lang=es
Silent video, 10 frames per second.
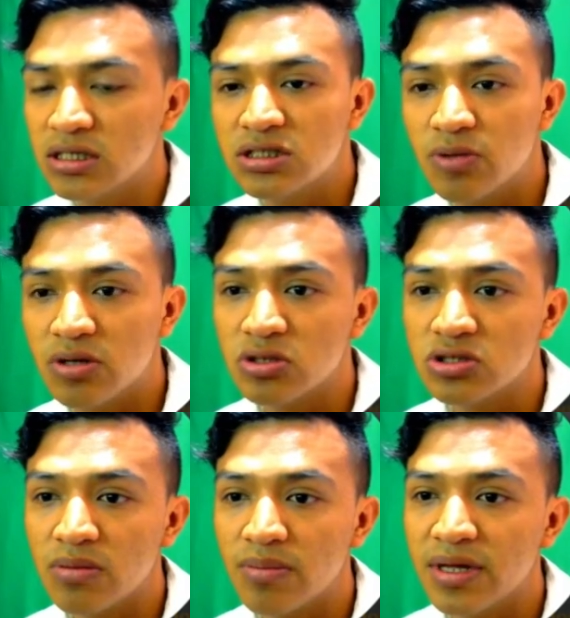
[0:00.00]
si ponemos
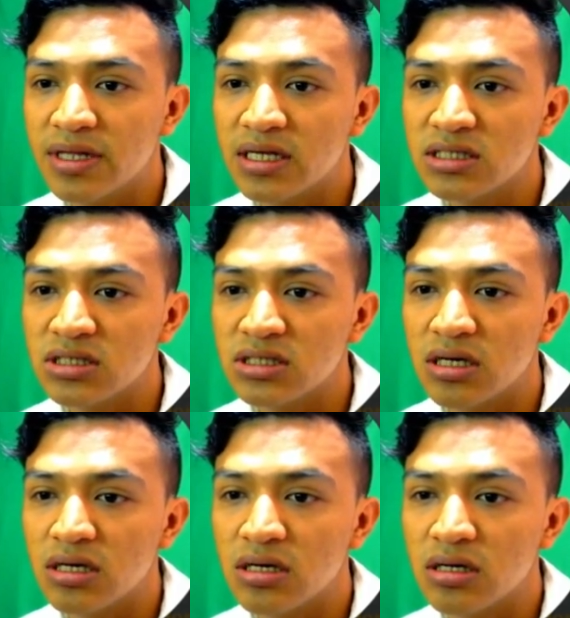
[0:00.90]
menos
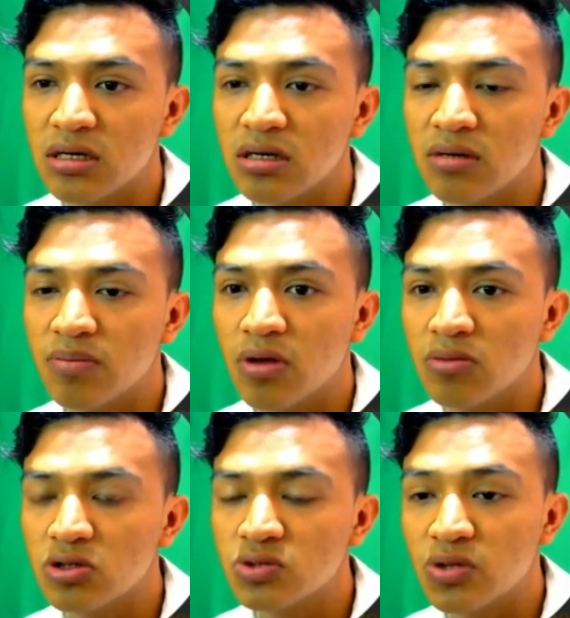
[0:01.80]
eh,
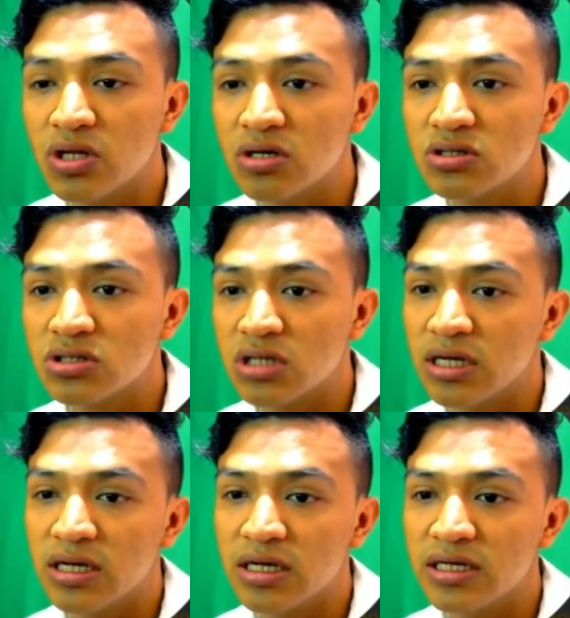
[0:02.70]
podemos ponernos
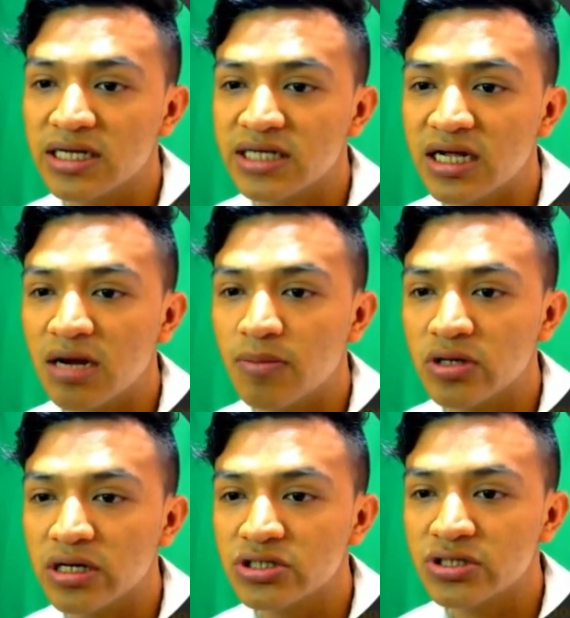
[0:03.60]
eh, ya sea la
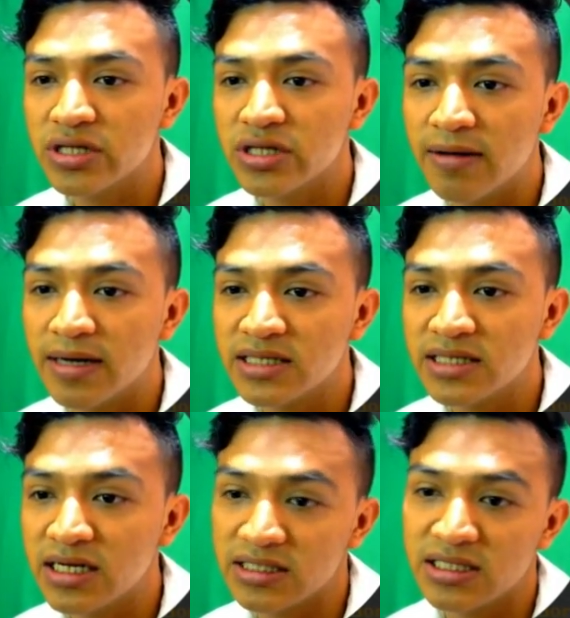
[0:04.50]
protección de calabaza,
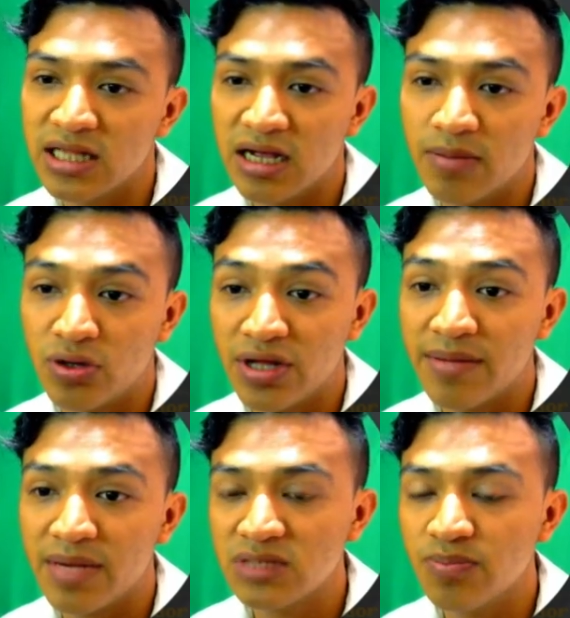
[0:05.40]
que es la que protege más